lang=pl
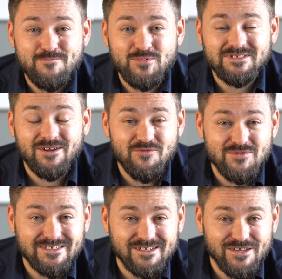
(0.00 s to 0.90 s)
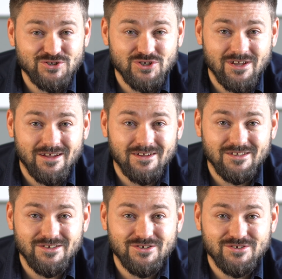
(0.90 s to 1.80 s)
Pozdrawiam Was serdecznie
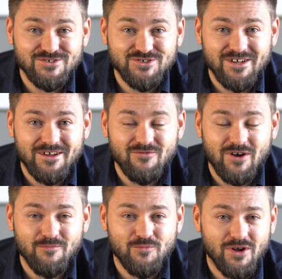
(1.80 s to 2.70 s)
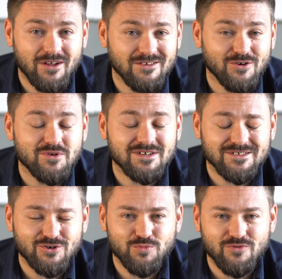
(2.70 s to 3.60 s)
i życzę Wam e, dobrych
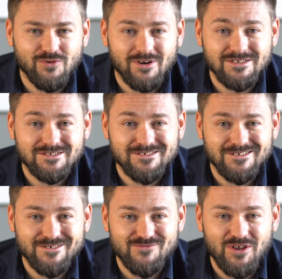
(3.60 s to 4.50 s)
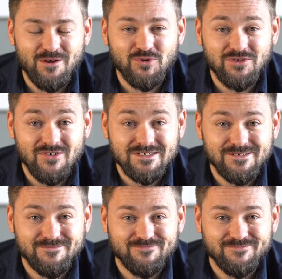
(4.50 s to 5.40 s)
zakupów oraz e, wiele
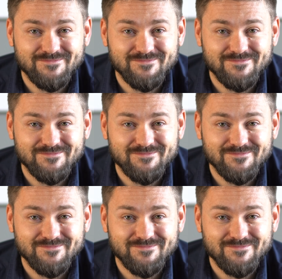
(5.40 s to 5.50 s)
motywacji.